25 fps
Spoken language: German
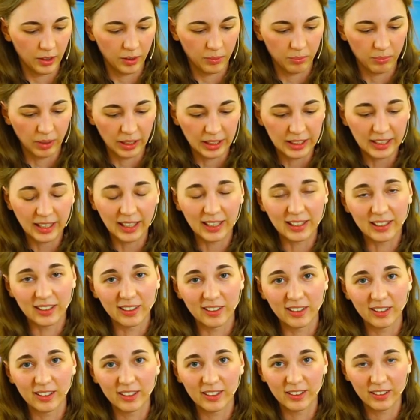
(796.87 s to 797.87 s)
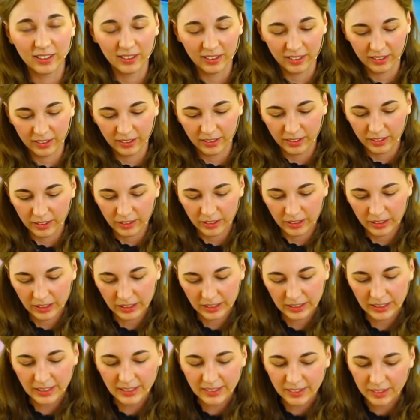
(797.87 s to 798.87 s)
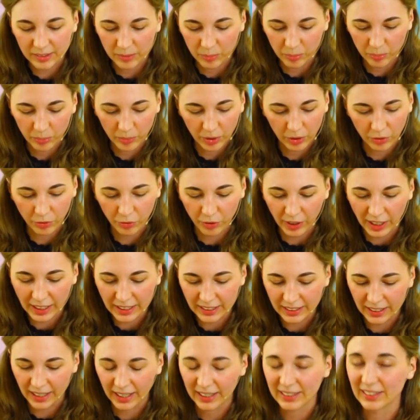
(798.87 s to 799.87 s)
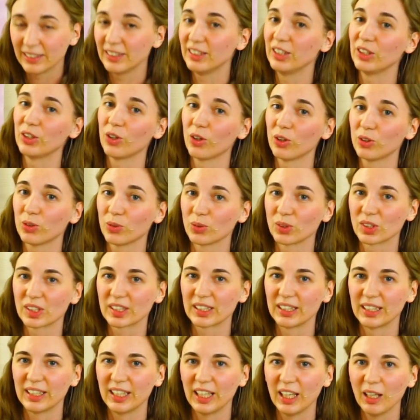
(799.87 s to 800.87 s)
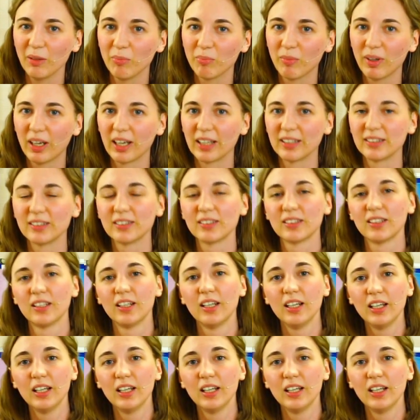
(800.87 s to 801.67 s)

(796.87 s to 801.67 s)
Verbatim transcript: man kann diese Fähigkeiten, die Gott uns gegeben hat,